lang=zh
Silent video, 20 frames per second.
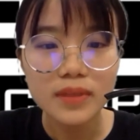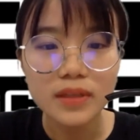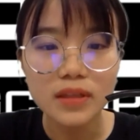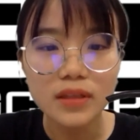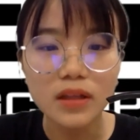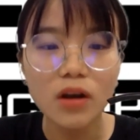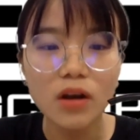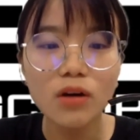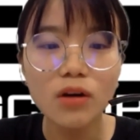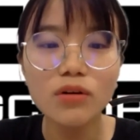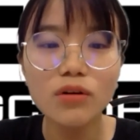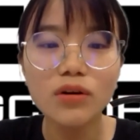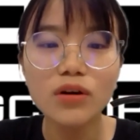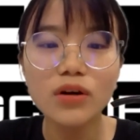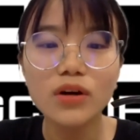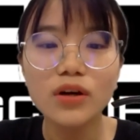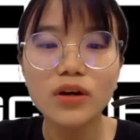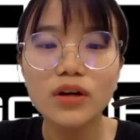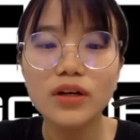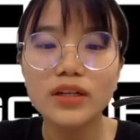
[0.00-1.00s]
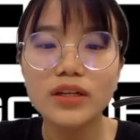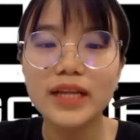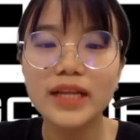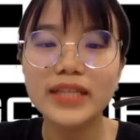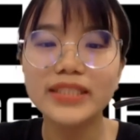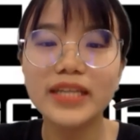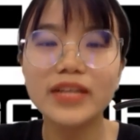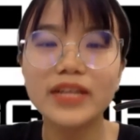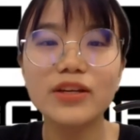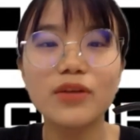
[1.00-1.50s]
然后大
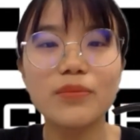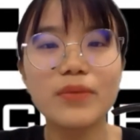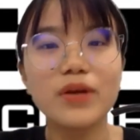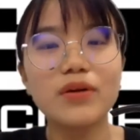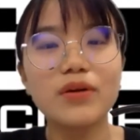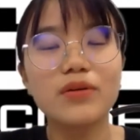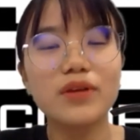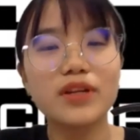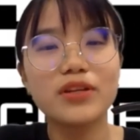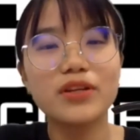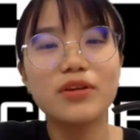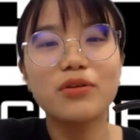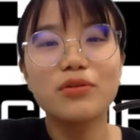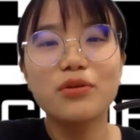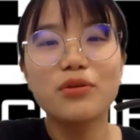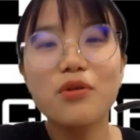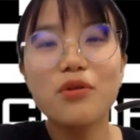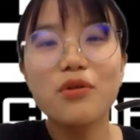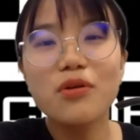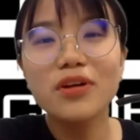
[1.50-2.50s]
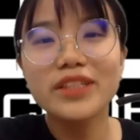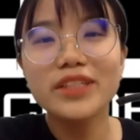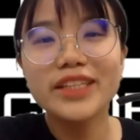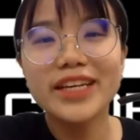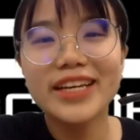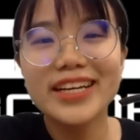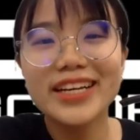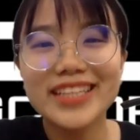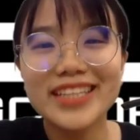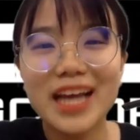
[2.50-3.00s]
家有没有人有用过这
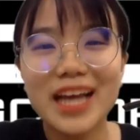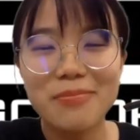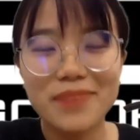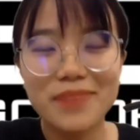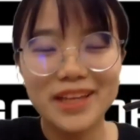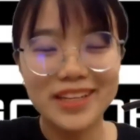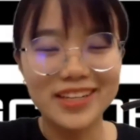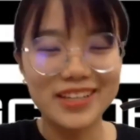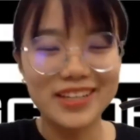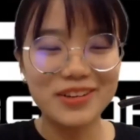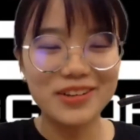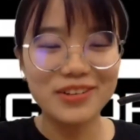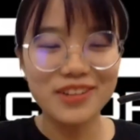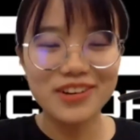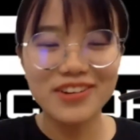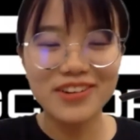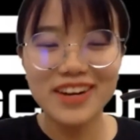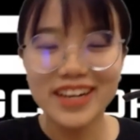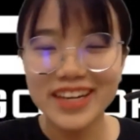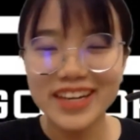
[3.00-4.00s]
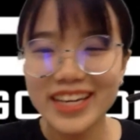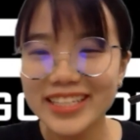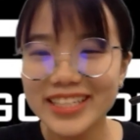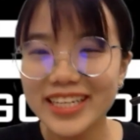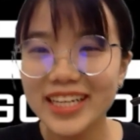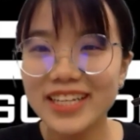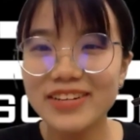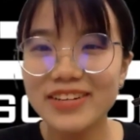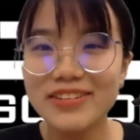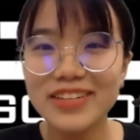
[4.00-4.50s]
个产品的？有的话可以
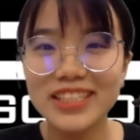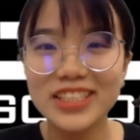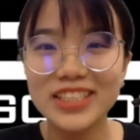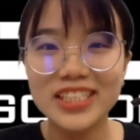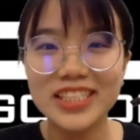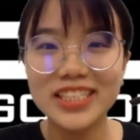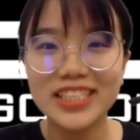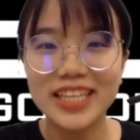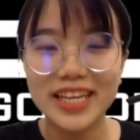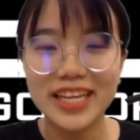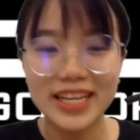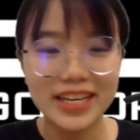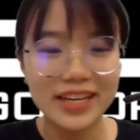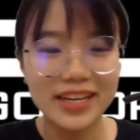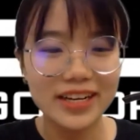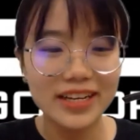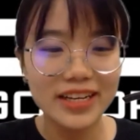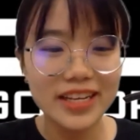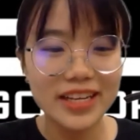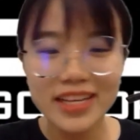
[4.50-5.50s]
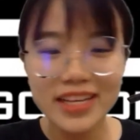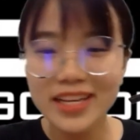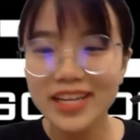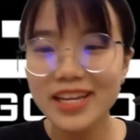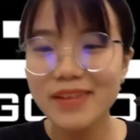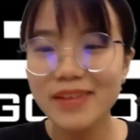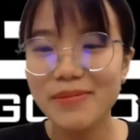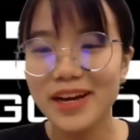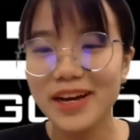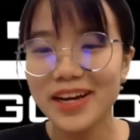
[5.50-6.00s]
在留言区写一个“一、一、
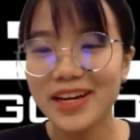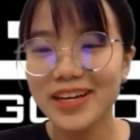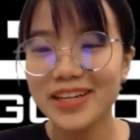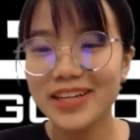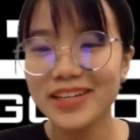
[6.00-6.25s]
一”吗？